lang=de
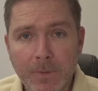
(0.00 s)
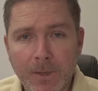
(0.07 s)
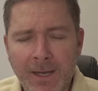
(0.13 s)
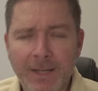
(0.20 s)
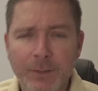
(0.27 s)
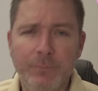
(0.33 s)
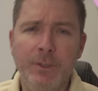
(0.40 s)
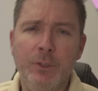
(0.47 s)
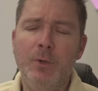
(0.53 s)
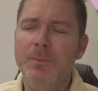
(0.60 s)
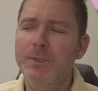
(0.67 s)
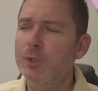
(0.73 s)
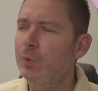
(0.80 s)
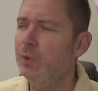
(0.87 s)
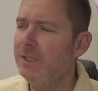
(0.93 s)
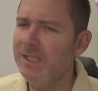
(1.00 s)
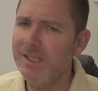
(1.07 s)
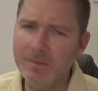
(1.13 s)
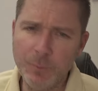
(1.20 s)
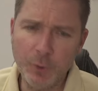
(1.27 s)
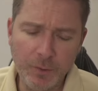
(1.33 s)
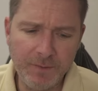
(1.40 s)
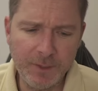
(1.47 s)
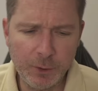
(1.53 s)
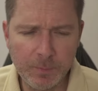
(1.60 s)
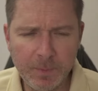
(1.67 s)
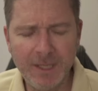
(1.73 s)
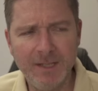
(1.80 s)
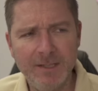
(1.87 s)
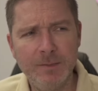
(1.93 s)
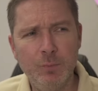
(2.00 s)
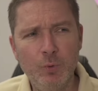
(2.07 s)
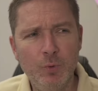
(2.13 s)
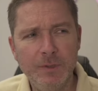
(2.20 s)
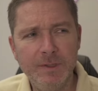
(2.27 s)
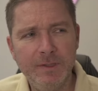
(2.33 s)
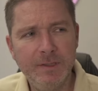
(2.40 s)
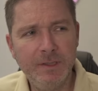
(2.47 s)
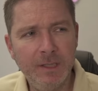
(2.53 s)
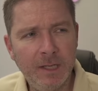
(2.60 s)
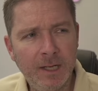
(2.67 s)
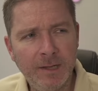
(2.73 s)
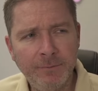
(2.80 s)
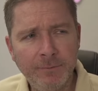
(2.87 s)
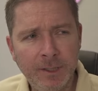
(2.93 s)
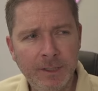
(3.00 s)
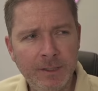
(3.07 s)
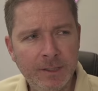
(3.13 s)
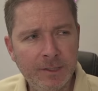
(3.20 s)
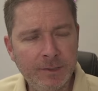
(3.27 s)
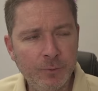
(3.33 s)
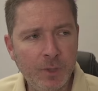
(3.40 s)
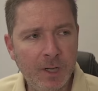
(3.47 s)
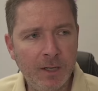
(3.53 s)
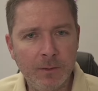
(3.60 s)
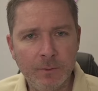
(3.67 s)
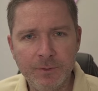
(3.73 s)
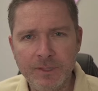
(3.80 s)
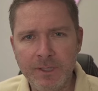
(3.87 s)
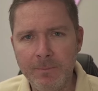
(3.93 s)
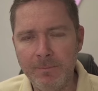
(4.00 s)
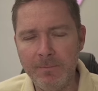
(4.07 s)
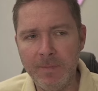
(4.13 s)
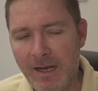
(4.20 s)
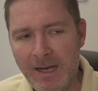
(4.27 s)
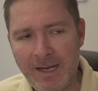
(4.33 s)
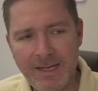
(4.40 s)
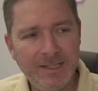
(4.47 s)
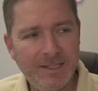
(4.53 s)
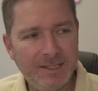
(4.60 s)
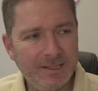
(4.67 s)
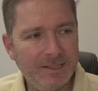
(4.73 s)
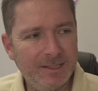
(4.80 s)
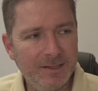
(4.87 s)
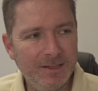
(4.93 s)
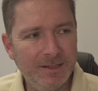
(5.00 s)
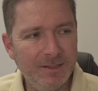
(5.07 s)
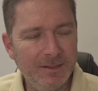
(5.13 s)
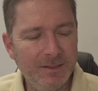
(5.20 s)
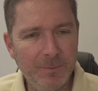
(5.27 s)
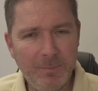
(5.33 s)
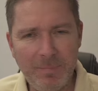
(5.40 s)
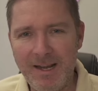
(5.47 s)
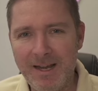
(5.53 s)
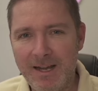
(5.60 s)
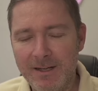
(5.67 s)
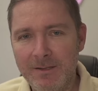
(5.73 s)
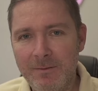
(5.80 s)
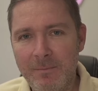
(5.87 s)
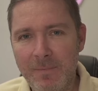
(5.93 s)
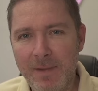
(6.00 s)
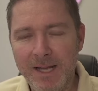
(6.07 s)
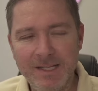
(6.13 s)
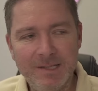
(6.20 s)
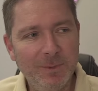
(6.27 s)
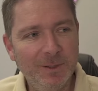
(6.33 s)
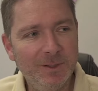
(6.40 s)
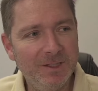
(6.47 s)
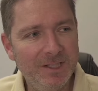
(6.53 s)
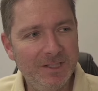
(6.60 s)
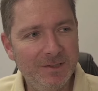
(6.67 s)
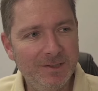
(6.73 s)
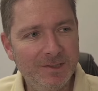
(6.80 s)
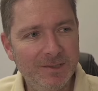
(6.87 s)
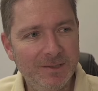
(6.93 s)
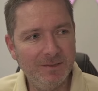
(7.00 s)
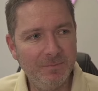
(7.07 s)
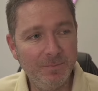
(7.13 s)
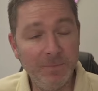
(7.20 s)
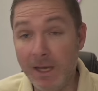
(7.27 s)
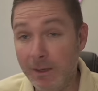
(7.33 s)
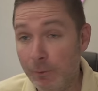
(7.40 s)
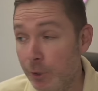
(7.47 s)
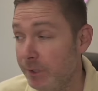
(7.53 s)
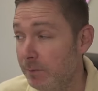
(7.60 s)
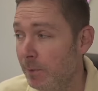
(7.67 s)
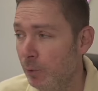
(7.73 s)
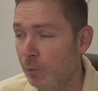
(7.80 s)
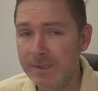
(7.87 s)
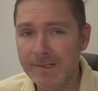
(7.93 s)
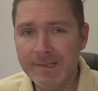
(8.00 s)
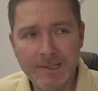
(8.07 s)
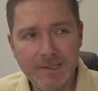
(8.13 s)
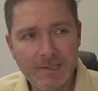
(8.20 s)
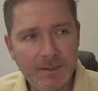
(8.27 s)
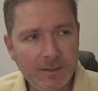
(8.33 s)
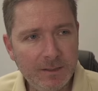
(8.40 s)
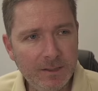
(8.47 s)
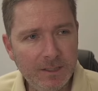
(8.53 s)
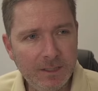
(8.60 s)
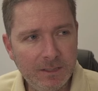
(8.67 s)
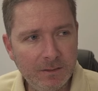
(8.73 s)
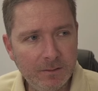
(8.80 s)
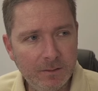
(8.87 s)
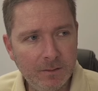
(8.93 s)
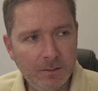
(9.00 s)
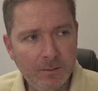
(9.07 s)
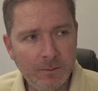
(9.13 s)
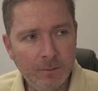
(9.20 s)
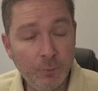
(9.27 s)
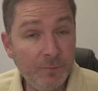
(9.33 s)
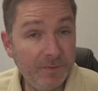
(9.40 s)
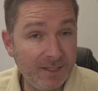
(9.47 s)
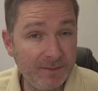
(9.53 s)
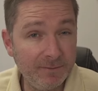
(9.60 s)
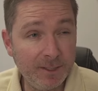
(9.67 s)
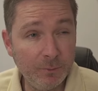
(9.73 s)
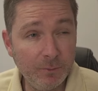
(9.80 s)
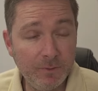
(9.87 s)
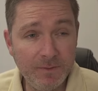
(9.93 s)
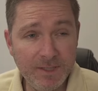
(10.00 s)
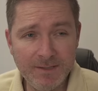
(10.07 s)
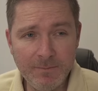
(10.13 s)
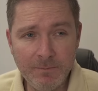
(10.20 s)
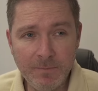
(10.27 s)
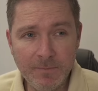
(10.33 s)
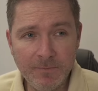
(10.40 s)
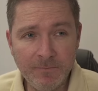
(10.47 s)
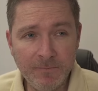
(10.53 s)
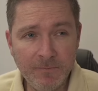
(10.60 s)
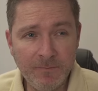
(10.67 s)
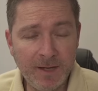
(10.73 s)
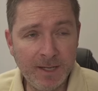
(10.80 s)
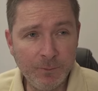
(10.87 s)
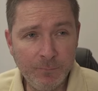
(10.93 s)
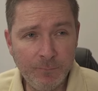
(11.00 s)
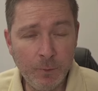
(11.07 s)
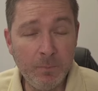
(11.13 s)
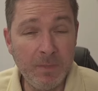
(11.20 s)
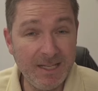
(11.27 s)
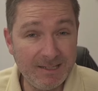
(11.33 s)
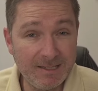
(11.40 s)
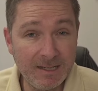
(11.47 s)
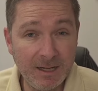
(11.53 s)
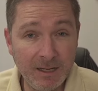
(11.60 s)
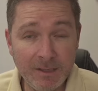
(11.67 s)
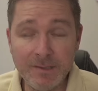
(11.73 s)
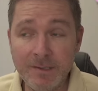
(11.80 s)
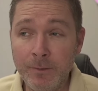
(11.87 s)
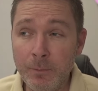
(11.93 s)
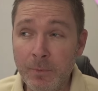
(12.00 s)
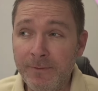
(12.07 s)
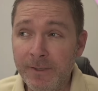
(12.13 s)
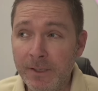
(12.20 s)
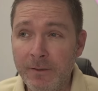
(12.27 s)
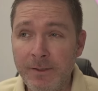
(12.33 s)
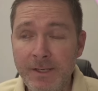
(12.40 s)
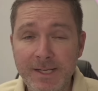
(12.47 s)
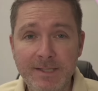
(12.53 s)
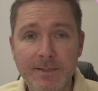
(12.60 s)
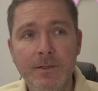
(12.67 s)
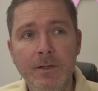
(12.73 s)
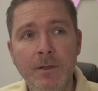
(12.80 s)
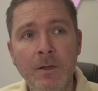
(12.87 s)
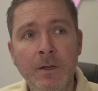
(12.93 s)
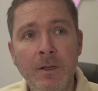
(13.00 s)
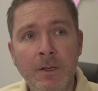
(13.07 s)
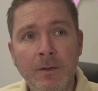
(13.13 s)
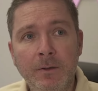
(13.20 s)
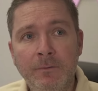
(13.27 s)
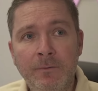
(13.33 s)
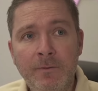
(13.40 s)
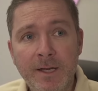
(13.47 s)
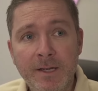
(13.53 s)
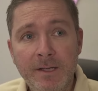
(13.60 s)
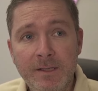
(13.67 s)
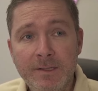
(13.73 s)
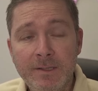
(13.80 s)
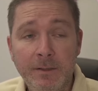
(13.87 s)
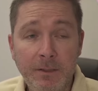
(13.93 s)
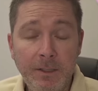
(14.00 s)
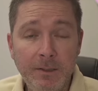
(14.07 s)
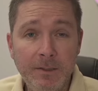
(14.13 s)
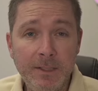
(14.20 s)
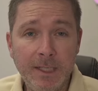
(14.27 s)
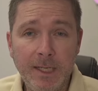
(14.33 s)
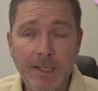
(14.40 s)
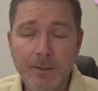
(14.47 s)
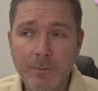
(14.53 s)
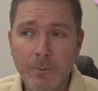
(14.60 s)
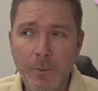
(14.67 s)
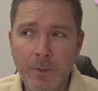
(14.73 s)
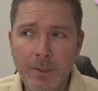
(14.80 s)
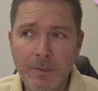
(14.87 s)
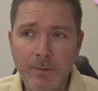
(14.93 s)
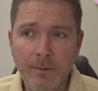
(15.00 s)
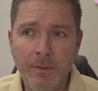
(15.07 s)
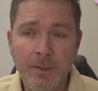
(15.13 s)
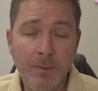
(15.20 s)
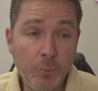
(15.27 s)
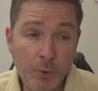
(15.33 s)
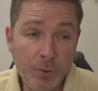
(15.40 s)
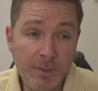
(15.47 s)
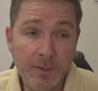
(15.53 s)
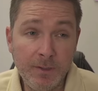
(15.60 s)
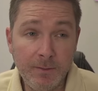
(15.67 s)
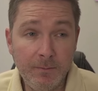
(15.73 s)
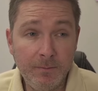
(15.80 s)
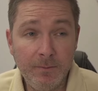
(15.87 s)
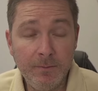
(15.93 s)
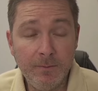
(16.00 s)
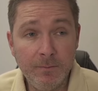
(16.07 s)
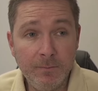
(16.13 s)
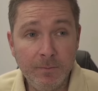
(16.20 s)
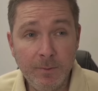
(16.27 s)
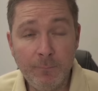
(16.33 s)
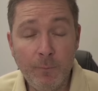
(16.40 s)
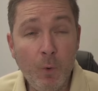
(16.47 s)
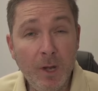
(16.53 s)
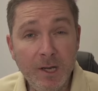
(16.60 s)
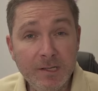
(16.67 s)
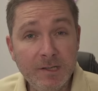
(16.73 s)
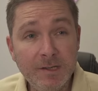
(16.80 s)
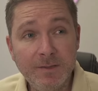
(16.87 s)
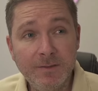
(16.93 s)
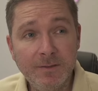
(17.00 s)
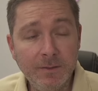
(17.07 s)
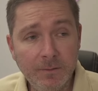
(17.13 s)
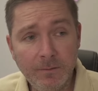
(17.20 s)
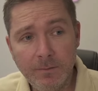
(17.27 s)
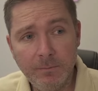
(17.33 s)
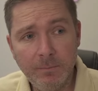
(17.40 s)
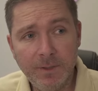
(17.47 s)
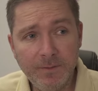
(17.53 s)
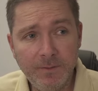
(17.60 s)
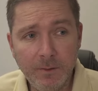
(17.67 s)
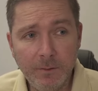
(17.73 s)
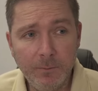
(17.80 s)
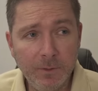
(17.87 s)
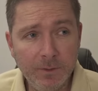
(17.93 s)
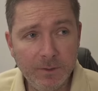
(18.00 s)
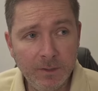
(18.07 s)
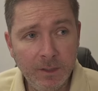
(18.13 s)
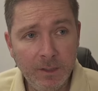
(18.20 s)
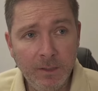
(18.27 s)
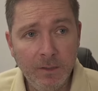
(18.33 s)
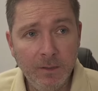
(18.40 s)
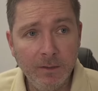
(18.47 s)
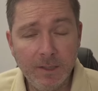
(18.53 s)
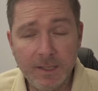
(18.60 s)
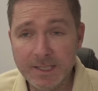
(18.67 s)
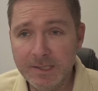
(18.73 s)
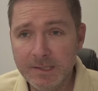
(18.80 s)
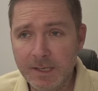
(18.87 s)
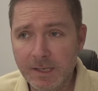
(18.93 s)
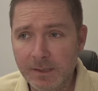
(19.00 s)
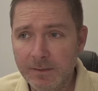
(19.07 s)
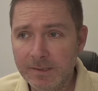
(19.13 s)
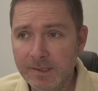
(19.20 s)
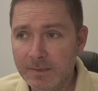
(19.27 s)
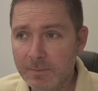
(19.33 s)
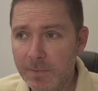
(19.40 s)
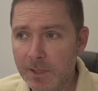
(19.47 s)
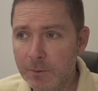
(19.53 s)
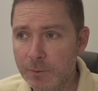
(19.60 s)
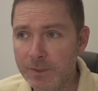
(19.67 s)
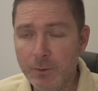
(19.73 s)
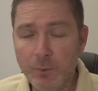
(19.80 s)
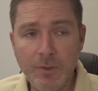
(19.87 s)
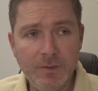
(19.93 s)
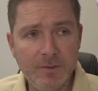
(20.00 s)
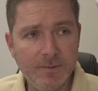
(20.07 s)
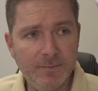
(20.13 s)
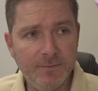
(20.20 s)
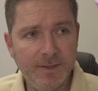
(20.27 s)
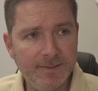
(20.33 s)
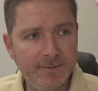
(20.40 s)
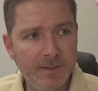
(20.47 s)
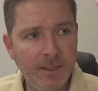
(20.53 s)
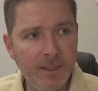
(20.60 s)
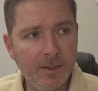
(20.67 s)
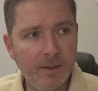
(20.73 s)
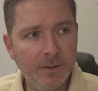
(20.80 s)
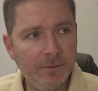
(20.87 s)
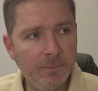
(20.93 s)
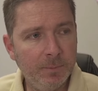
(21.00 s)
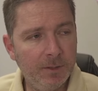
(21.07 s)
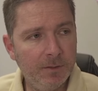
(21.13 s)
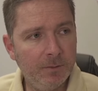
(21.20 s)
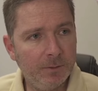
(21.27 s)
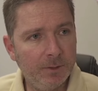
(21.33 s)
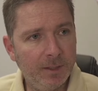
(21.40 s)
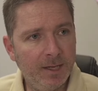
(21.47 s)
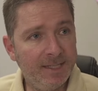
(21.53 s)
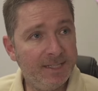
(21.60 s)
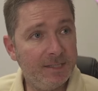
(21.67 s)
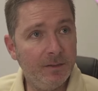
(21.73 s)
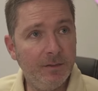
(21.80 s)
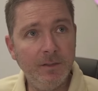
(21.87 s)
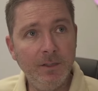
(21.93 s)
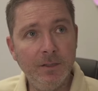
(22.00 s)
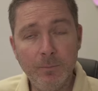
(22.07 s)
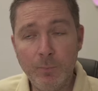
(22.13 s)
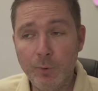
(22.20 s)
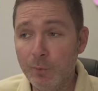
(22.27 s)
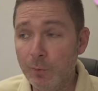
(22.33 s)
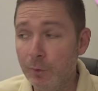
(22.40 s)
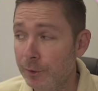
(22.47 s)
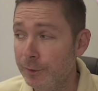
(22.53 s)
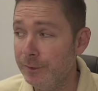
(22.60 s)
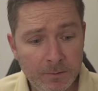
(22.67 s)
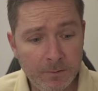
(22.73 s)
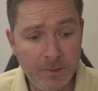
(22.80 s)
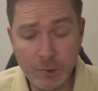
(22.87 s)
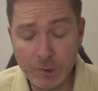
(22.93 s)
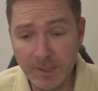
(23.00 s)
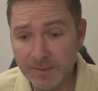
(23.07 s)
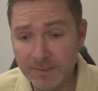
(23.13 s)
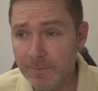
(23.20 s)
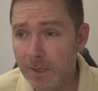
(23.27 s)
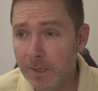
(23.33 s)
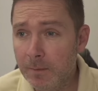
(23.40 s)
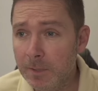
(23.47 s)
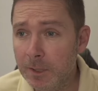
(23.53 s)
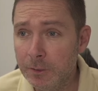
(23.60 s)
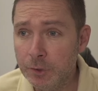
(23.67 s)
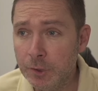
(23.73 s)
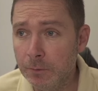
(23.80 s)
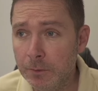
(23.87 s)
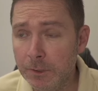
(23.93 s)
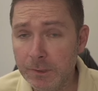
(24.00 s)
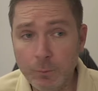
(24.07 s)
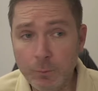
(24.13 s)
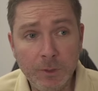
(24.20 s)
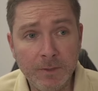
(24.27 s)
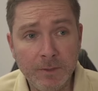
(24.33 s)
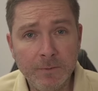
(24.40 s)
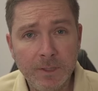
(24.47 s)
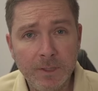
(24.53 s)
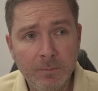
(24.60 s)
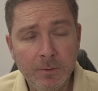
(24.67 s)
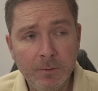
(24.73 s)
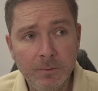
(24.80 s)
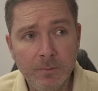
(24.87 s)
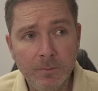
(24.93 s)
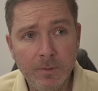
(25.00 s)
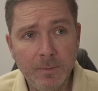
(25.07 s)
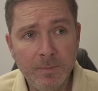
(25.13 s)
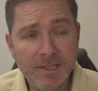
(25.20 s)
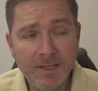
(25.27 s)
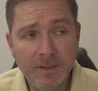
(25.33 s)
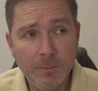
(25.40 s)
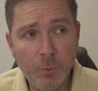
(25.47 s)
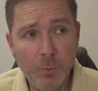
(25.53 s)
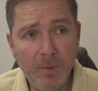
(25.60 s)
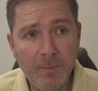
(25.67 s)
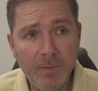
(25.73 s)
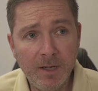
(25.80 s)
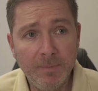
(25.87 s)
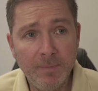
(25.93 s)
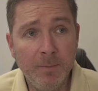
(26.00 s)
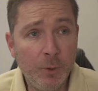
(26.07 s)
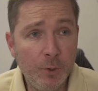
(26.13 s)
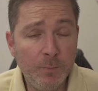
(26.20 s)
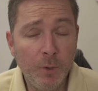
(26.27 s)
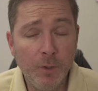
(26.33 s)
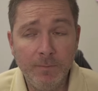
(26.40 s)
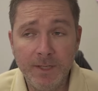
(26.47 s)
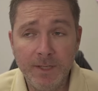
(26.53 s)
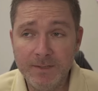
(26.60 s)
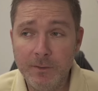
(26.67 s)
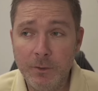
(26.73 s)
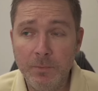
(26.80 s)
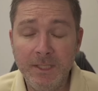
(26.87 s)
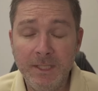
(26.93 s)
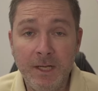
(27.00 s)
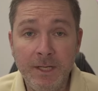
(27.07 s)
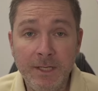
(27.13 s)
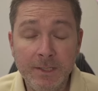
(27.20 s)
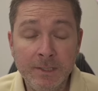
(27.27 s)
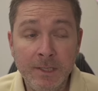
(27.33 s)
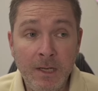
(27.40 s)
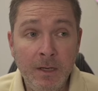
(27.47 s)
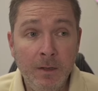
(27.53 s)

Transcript: Hi und willkommen zu diesem neuen Video. Ich bin Alex Boos, der Anwalt, der sogar aus dem Eis geplagten Mainz berichtet. Ja, heute bei uns tatsächlich äh, Unwetterwarnung gewesen, Warnung vor Blitzeis, ja überfrierende Nässe, weil es geregnet hat und äh, der Boden ja äh, gefroren ist. Dann passieren natürlich krasse Sachen. Das ganze Parkhaus hier unten ist fast leer. Also ich bin auch der Einzige hier im Büro heute. Die Straße war aber erstaunlich gut. Also ich habe äh, hab jetzt keine Probleme gehabt, aber heute Morgen war das, glaube ich, anders.